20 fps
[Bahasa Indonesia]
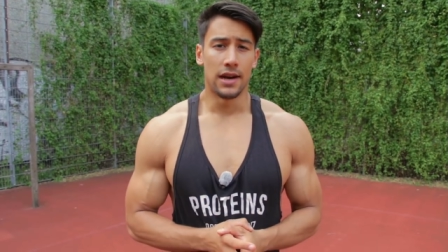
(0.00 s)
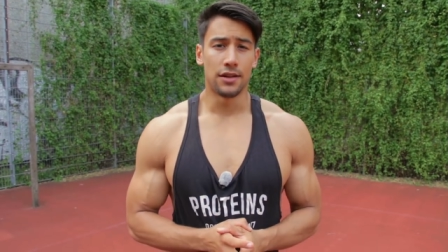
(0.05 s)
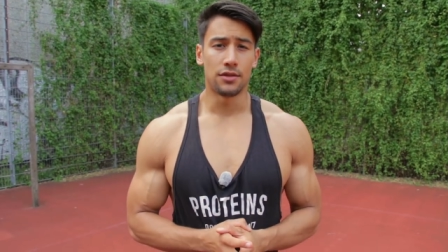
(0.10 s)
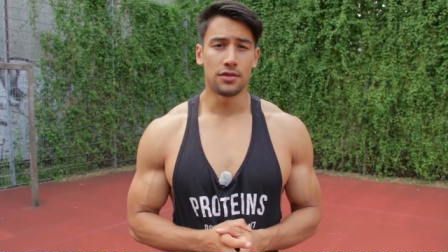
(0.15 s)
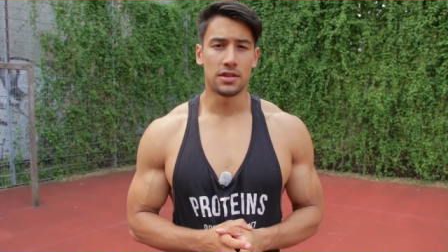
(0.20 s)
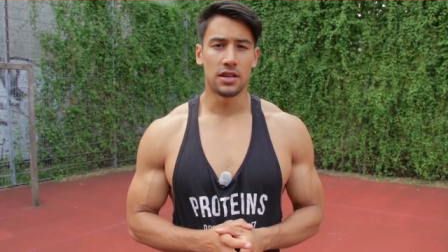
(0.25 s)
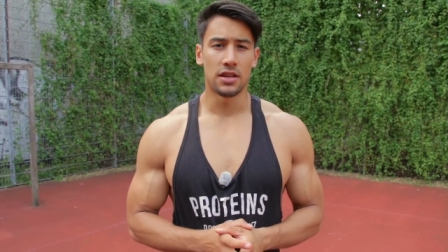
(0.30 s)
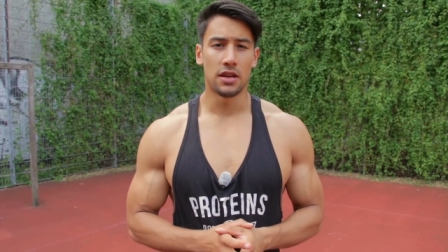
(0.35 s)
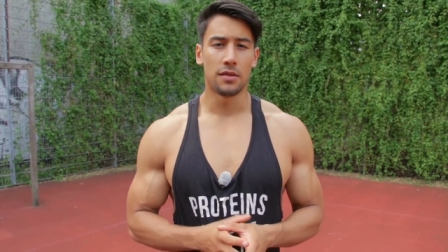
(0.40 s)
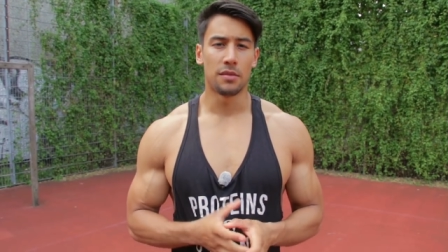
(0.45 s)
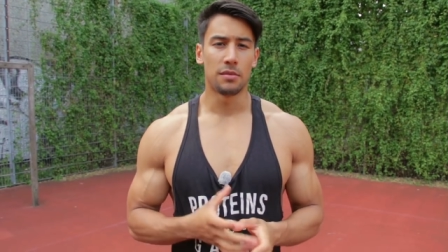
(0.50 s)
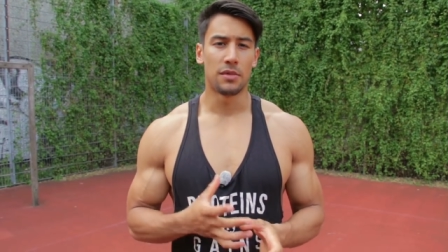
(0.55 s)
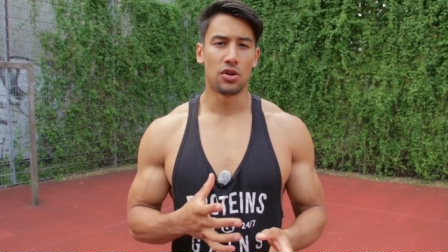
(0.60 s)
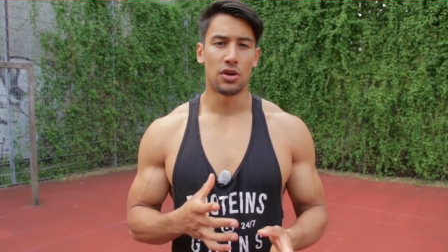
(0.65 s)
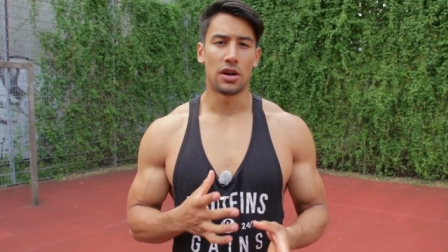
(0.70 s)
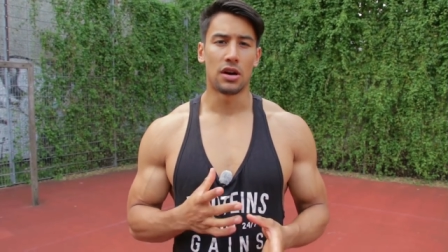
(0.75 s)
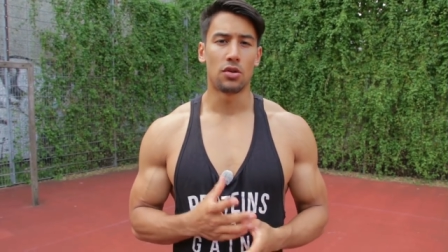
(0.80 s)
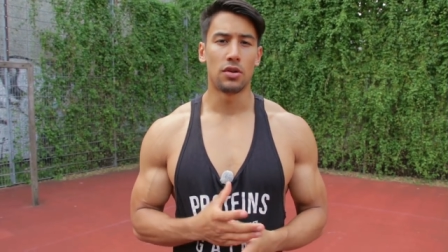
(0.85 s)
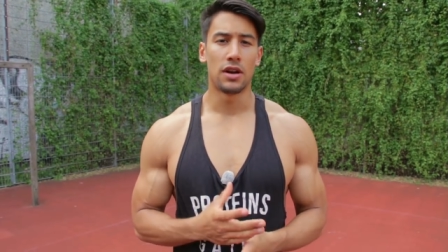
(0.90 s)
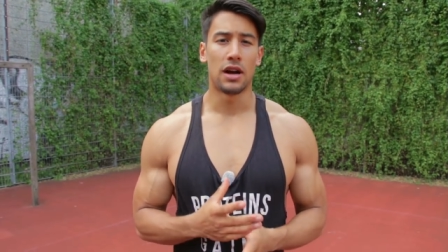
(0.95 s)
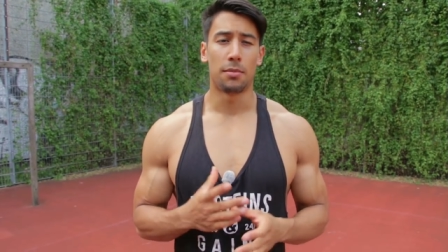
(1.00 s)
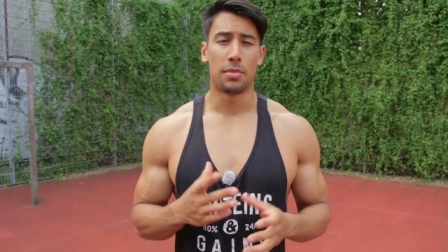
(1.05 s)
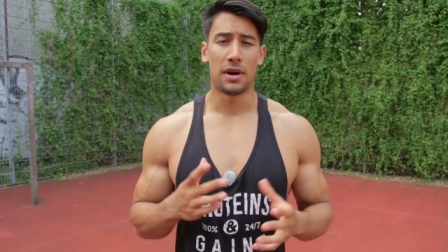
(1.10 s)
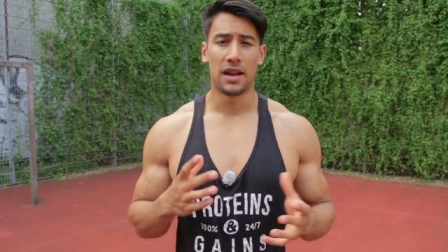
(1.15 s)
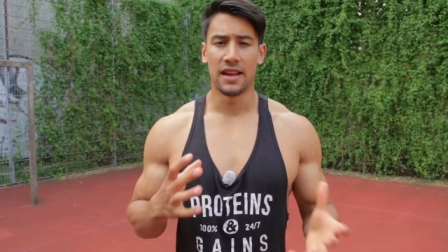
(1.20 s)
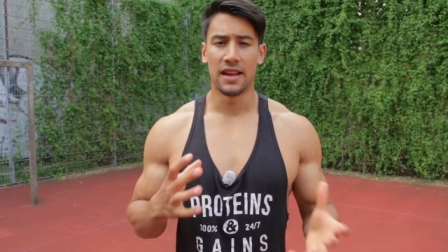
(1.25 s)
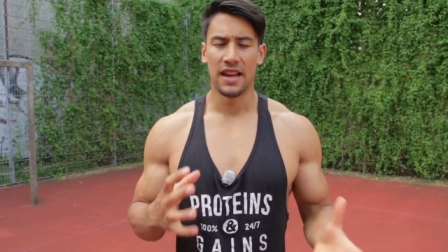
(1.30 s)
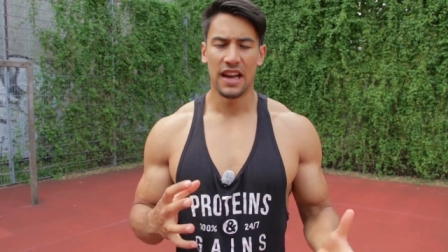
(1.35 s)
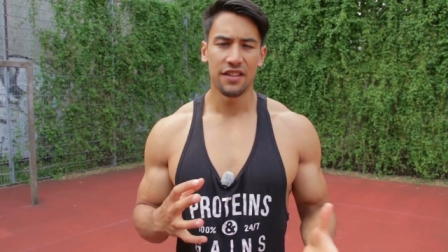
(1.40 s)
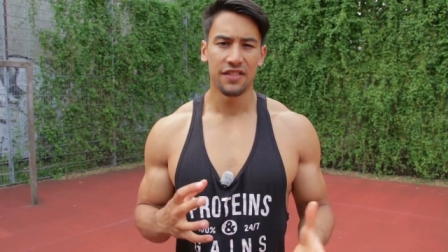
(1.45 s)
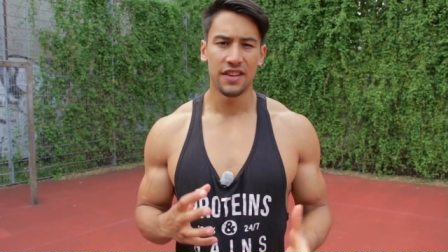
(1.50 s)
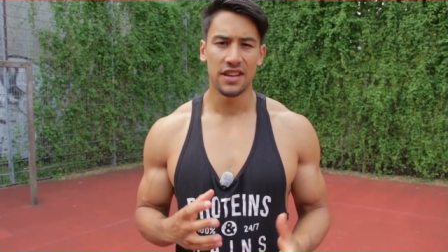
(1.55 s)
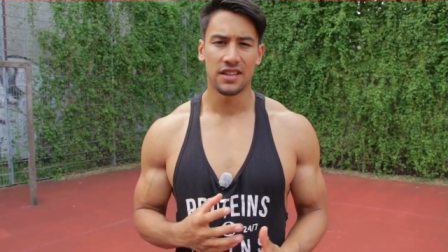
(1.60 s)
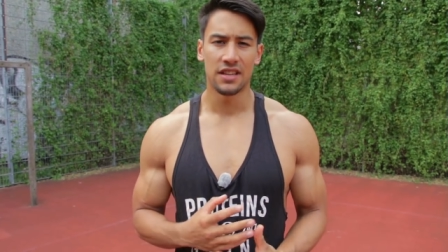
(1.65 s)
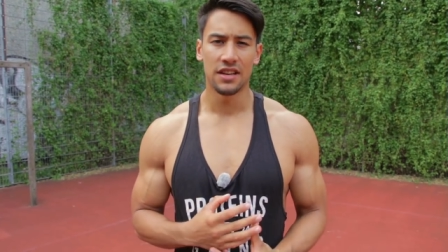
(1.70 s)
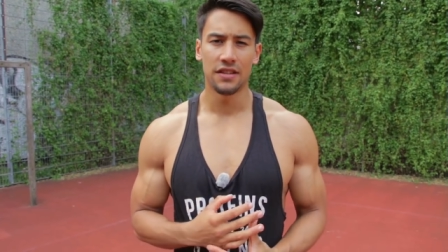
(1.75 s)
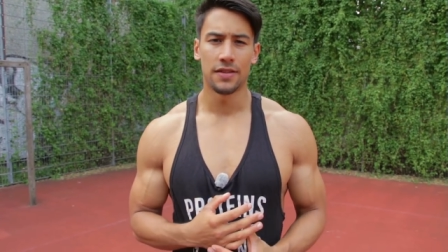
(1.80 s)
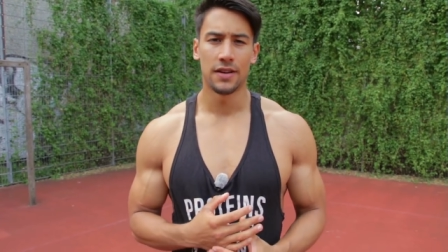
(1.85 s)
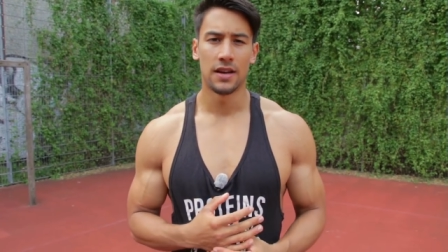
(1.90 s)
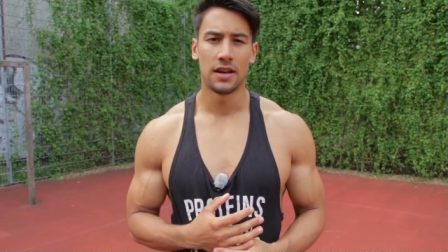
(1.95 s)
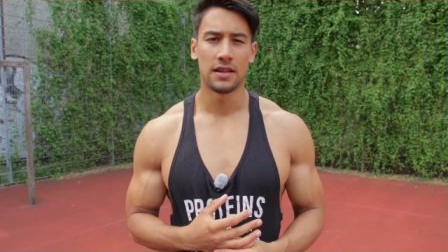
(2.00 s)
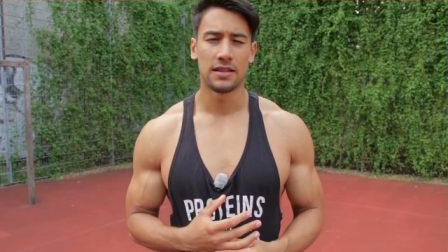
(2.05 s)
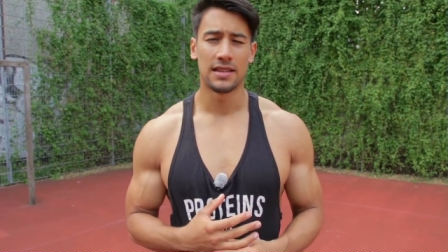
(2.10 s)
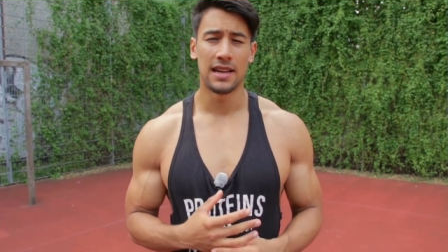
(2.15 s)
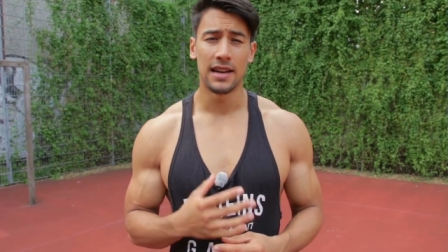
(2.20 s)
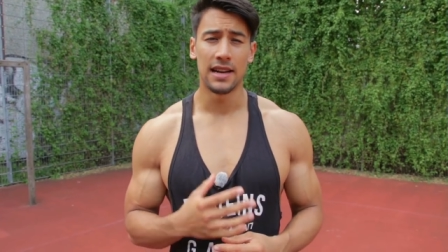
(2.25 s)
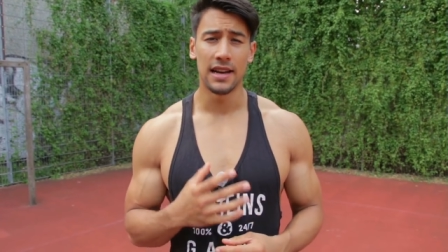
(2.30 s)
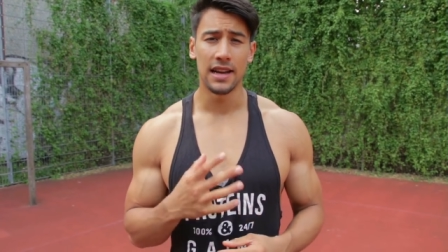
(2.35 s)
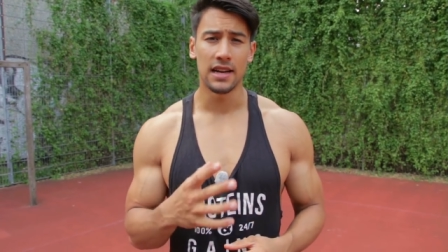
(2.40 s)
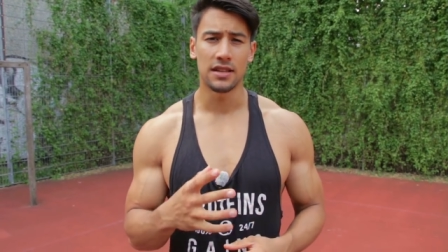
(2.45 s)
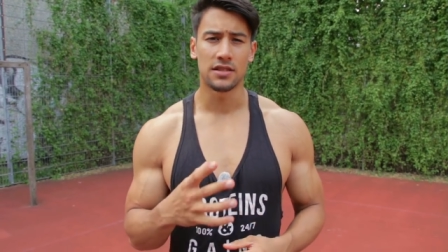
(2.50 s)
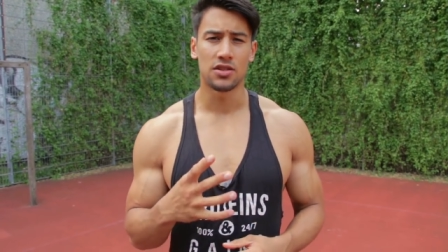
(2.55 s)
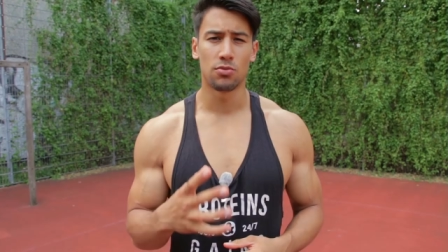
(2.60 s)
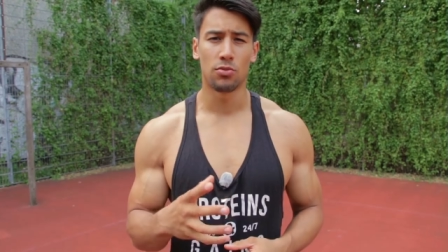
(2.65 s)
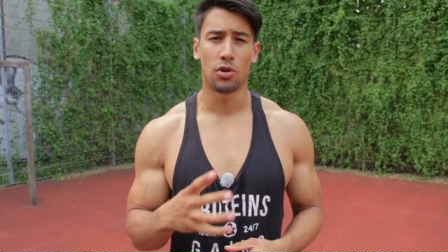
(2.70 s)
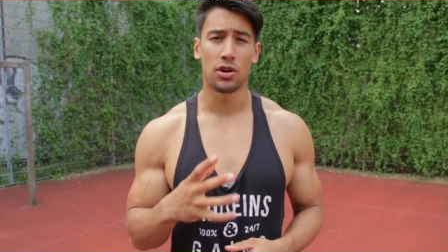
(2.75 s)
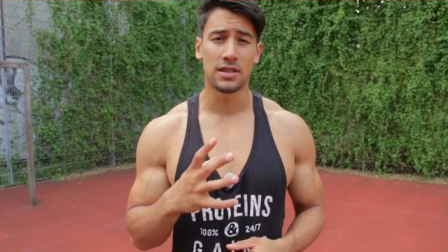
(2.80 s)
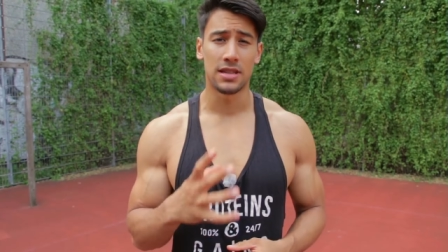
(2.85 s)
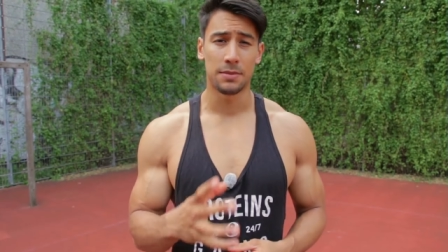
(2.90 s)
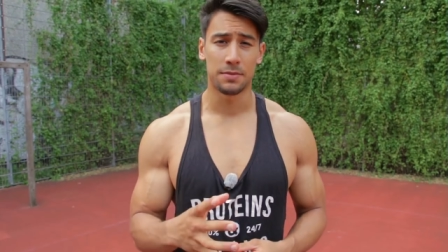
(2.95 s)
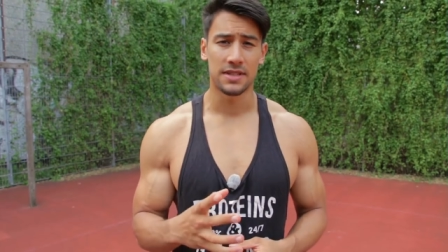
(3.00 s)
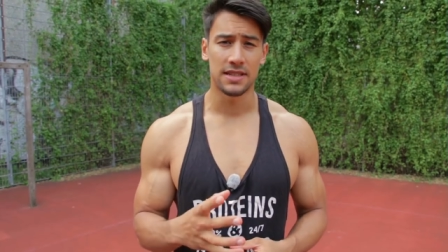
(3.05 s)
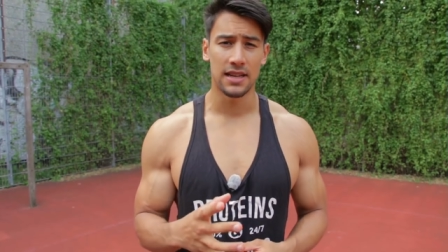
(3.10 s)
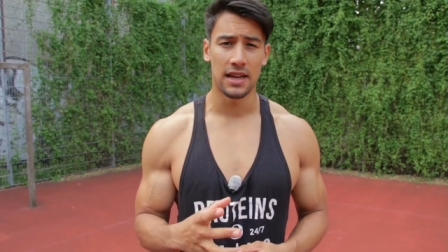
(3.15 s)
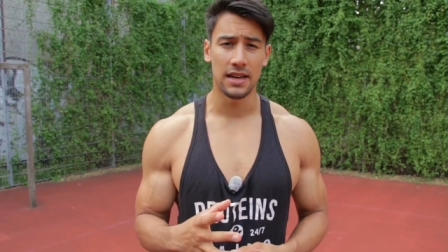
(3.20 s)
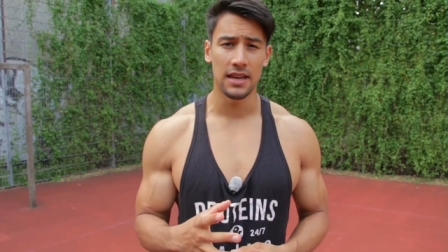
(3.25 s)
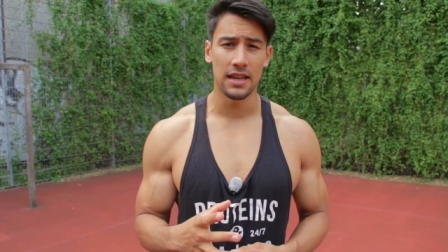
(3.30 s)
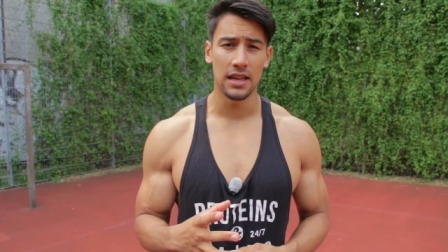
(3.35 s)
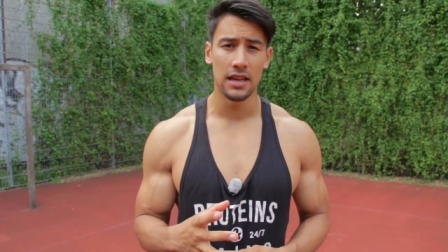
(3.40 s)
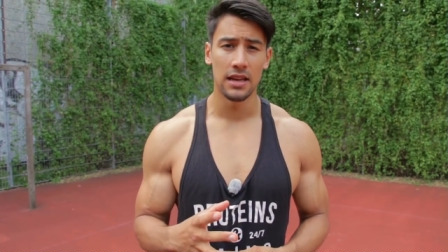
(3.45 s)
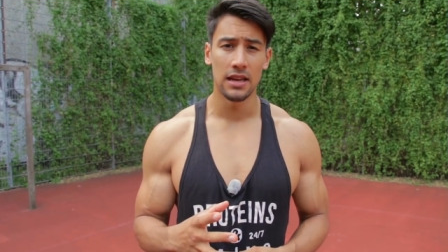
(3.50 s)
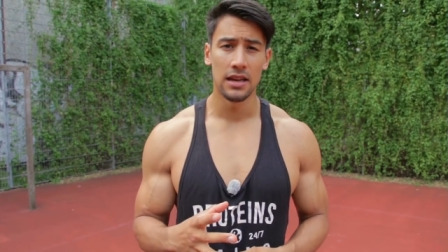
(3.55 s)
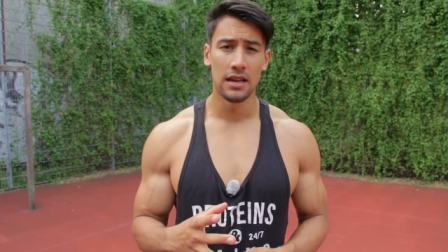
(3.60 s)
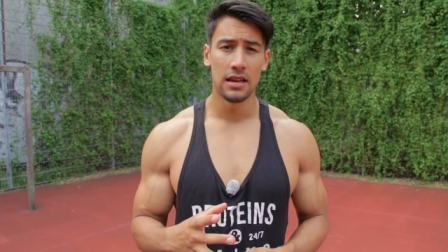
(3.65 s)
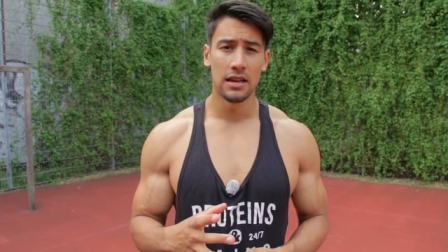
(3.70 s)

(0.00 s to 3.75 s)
Itu sih menurut aku yang paling efektif. Dan ingat semua tips tadi.